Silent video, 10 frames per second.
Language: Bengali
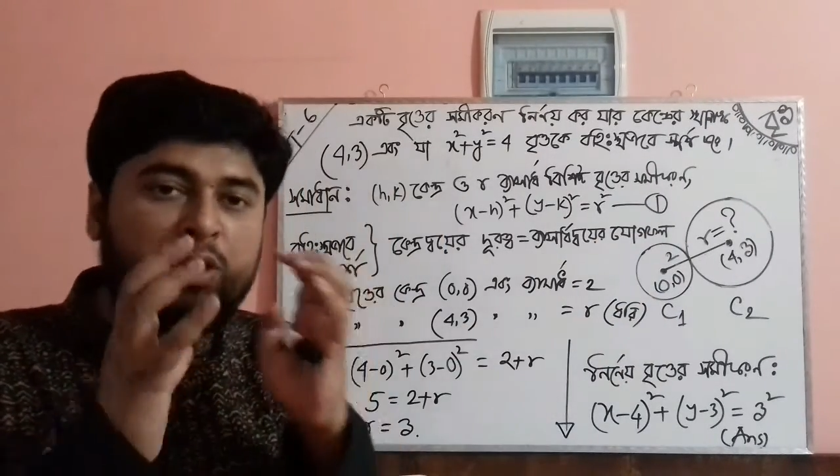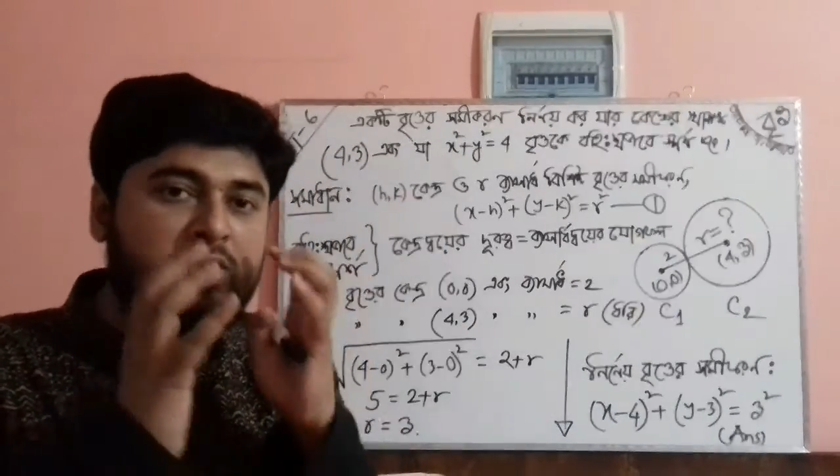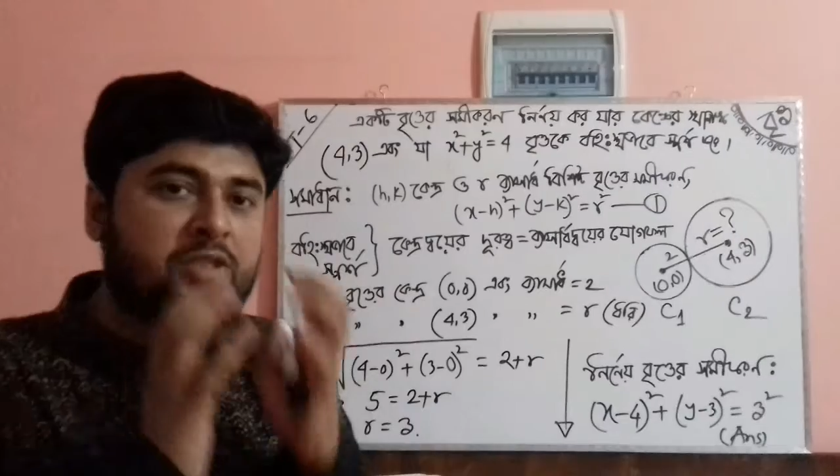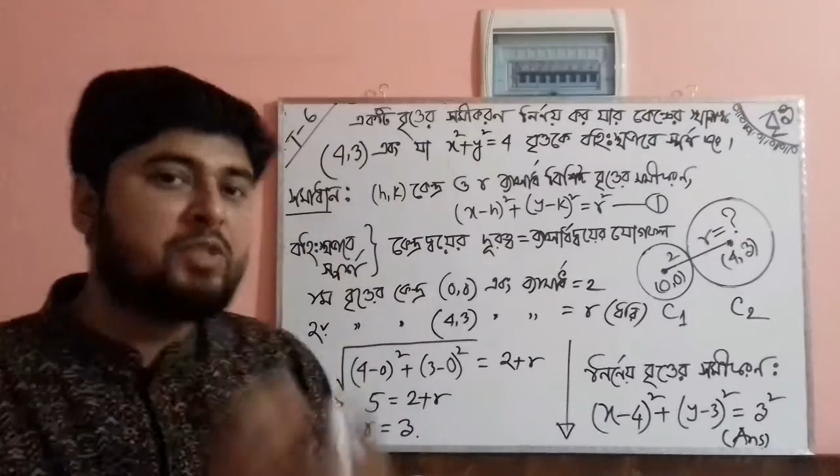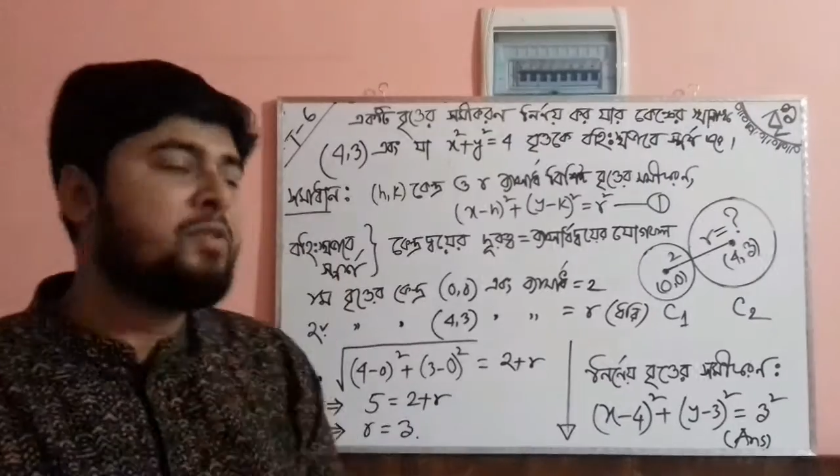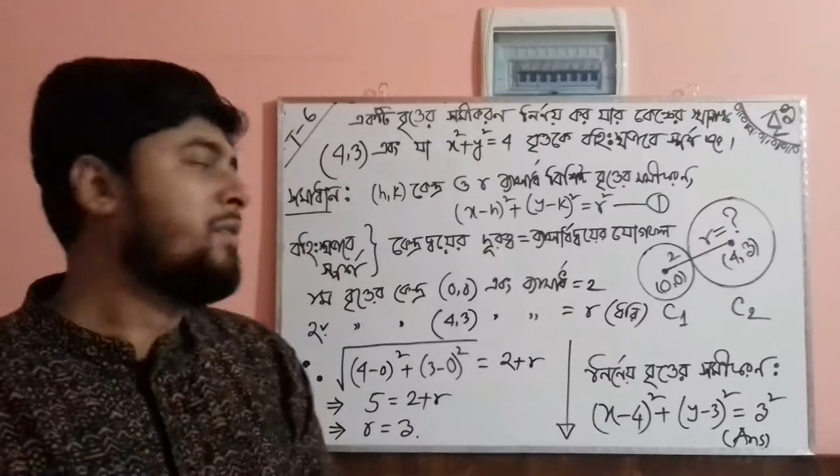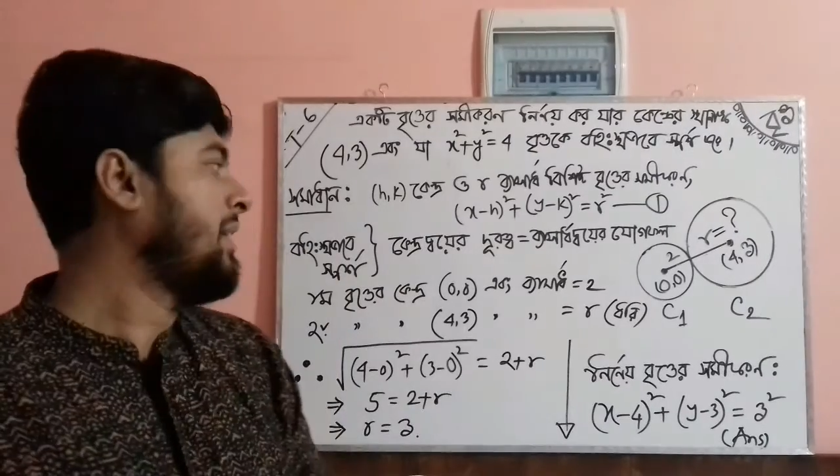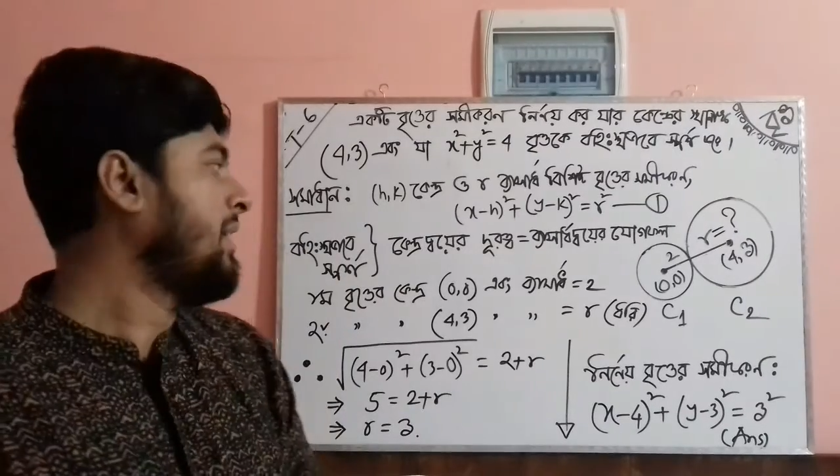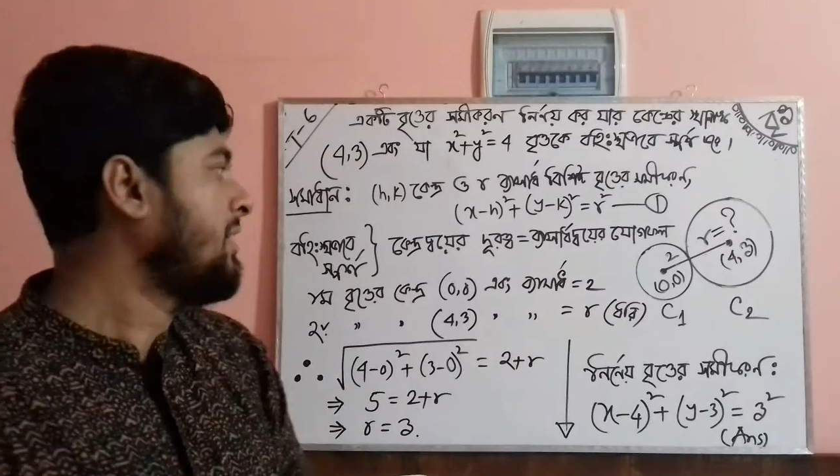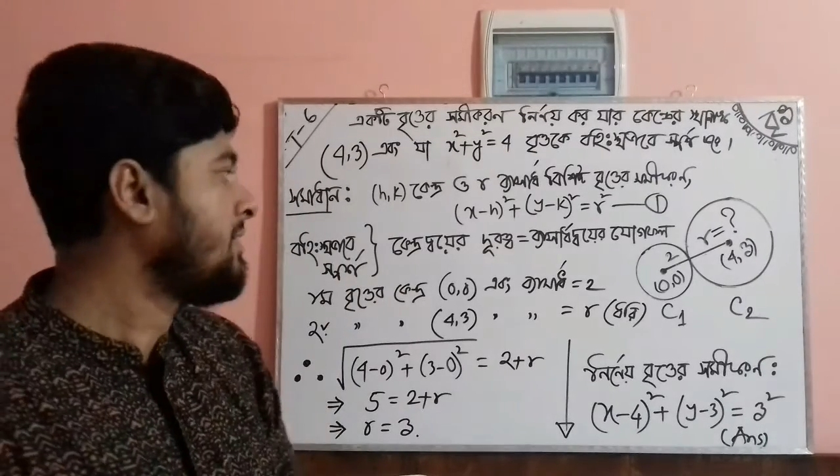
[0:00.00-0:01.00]

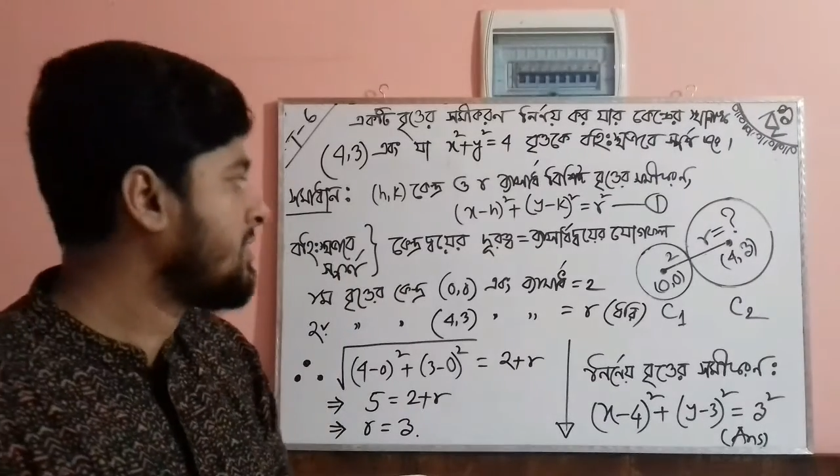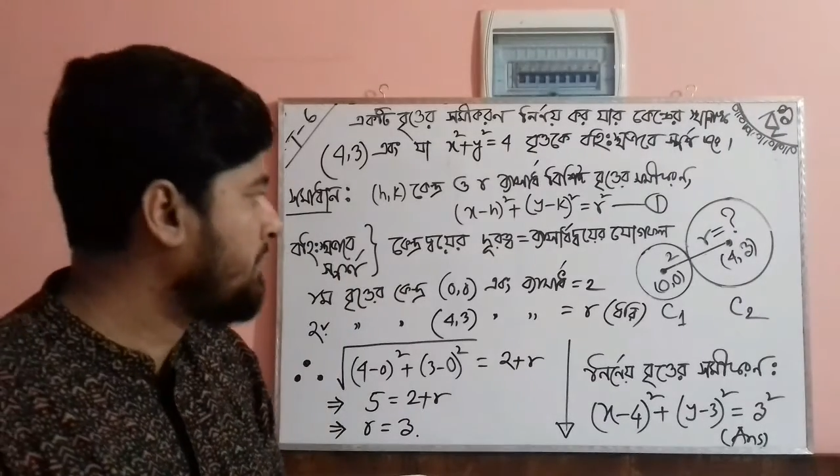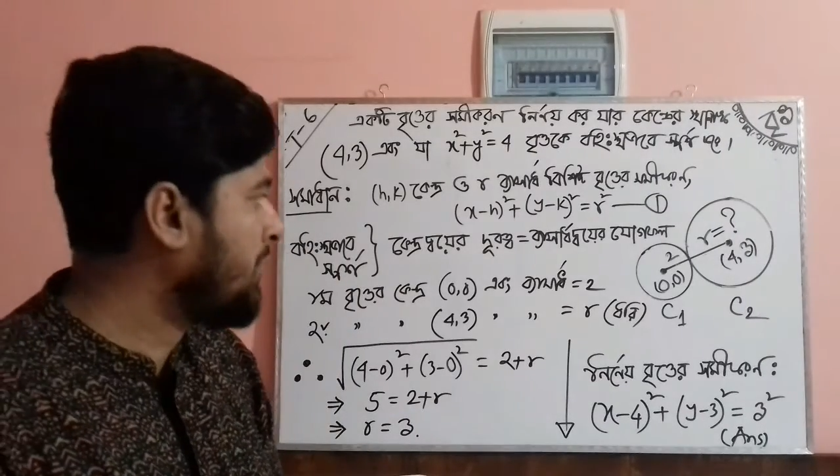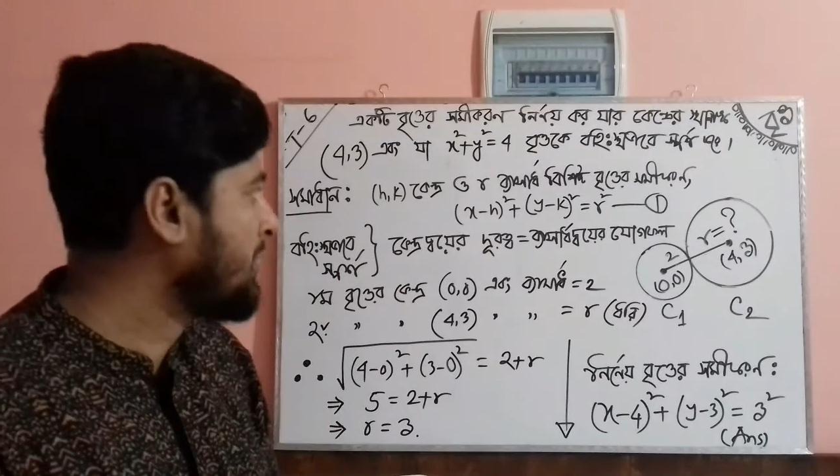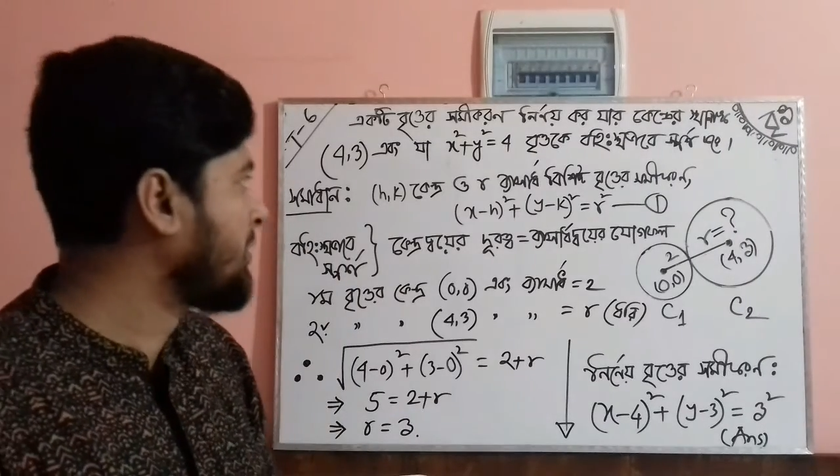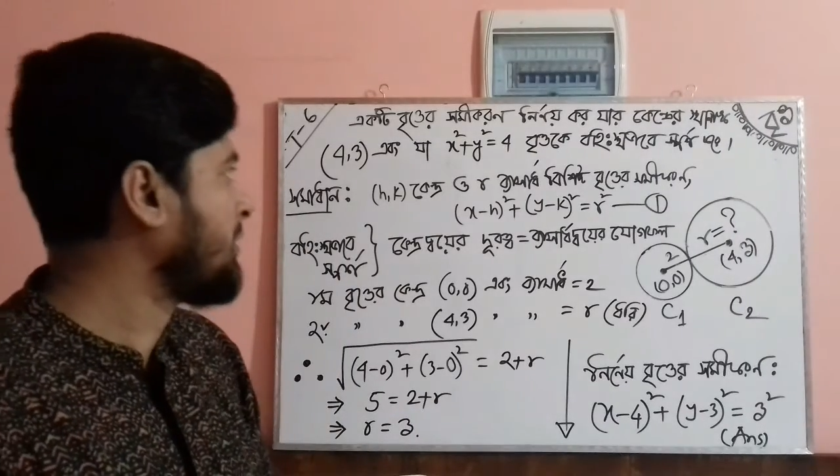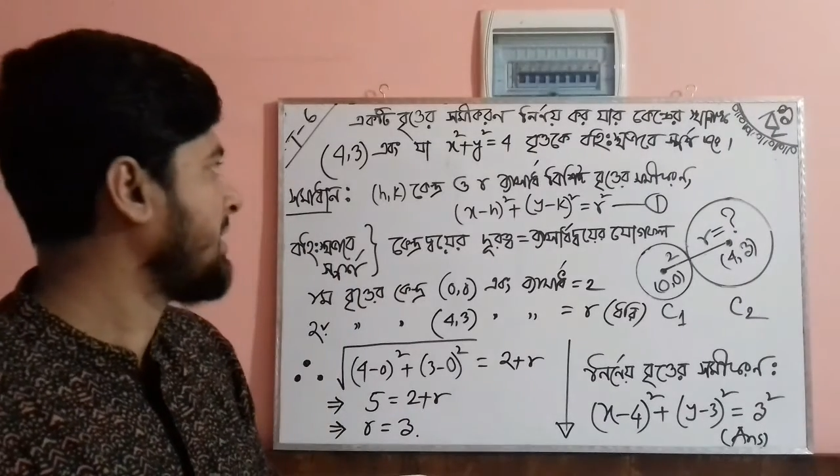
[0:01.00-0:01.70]
বহিস্থভাবে স্পর্শ